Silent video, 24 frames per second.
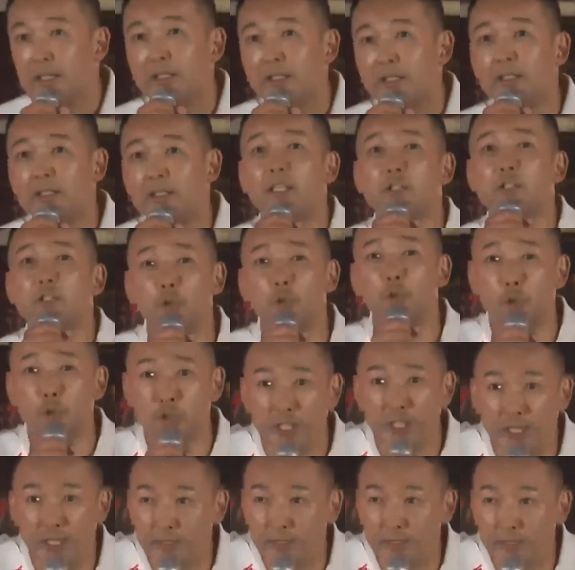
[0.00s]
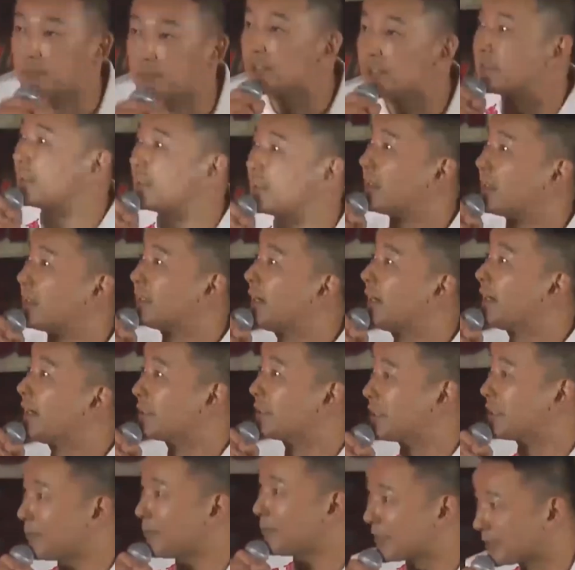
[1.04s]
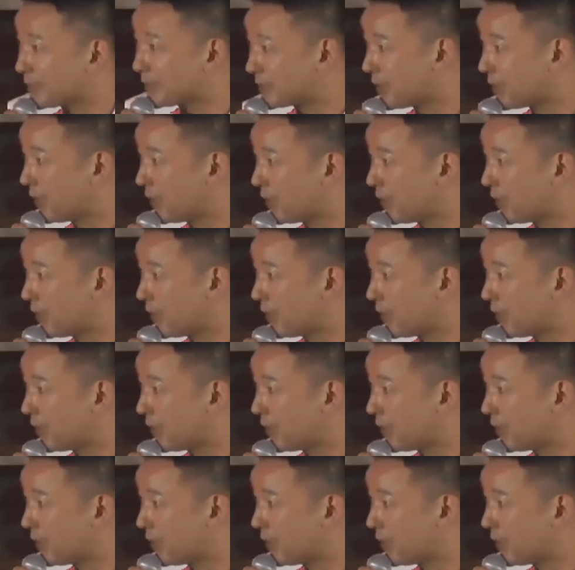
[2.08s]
ゲストとして来てくださる方がいらっしゃいます